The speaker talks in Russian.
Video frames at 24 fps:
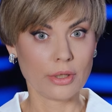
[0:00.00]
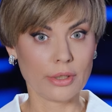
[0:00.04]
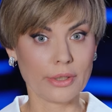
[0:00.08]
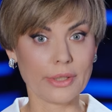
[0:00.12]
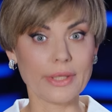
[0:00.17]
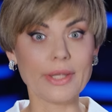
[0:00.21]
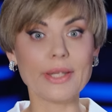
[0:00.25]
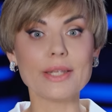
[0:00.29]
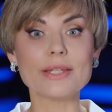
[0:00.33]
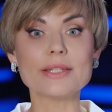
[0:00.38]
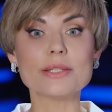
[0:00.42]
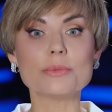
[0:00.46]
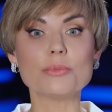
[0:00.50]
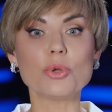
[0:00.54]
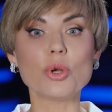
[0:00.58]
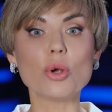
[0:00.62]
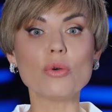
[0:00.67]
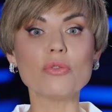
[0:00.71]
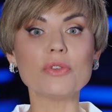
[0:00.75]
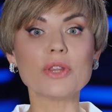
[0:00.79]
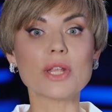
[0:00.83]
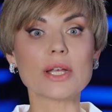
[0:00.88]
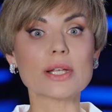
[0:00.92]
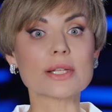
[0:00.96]
И эти
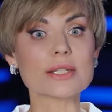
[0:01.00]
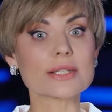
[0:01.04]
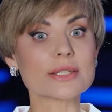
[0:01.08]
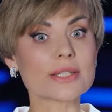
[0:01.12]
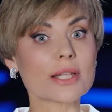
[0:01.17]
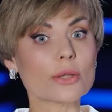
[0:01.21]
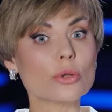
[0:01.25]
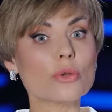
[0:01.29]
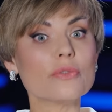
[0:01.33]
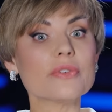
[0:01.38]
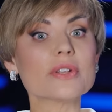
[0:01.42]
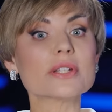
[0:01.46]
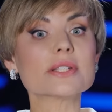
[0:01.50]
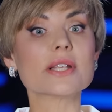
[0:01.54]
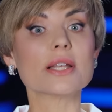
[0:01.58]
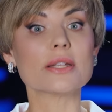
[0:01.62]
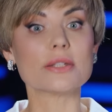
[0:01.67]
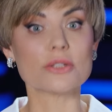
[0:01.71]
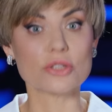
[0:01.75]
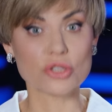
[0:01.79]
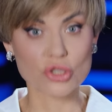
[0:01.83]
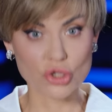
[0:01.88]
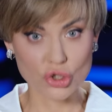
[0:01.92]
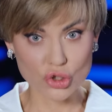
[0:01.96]
бревна становятся
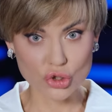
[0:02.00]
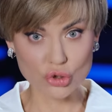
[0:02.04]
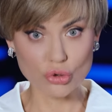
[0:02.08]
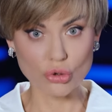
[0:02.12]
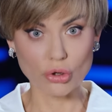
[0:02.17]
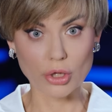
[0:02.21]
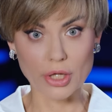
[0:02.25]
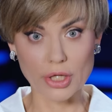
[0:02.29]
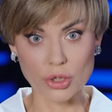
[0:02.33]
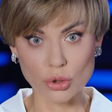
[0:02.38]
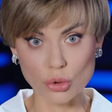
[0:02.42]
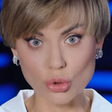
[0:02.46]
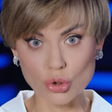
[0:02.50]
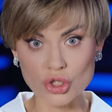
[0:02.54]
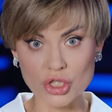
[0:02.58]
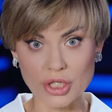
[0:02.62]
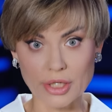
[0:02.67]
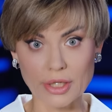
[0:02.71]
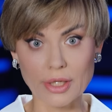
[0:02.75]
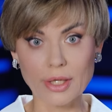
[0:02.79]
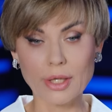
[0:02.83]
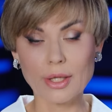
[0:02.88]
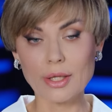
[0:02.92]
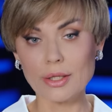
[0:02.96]
тяжелой
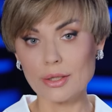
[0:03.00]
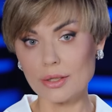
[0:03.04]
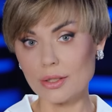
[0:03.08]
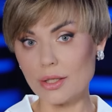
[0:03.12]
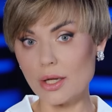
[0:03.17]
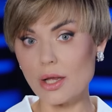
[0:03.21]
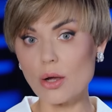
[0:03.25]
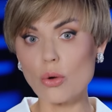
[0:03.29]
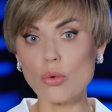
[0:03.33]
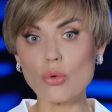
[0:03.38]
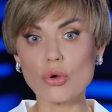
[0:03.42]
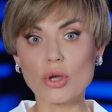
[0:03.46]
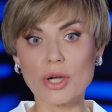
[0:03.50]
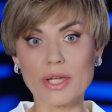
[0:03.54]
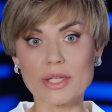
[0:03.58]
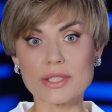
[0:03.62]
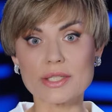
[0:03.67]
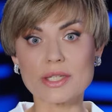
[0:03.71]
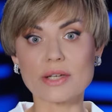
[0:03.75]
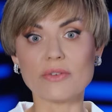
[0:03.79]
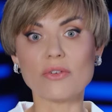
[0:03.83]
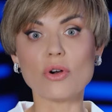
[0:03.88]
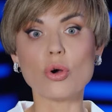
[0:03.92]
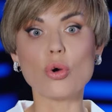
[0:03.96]
ношей для
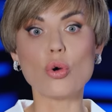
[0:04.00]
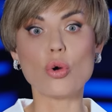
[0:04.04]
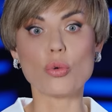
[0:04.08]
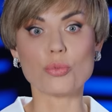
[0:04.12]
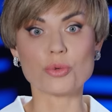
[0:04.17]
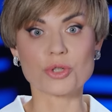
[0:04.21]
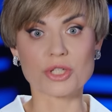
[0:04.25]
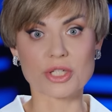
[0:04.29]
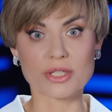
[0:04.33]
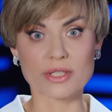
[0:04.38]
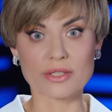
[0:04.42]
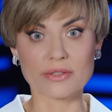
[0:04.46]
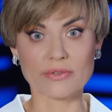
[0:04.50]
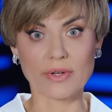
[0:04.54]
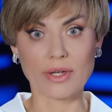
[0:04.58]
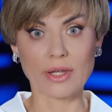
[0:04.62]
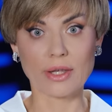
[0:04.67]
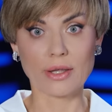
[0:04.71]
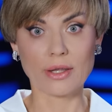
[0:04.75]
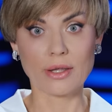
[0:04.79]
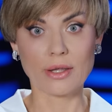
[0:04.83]
украинского общества.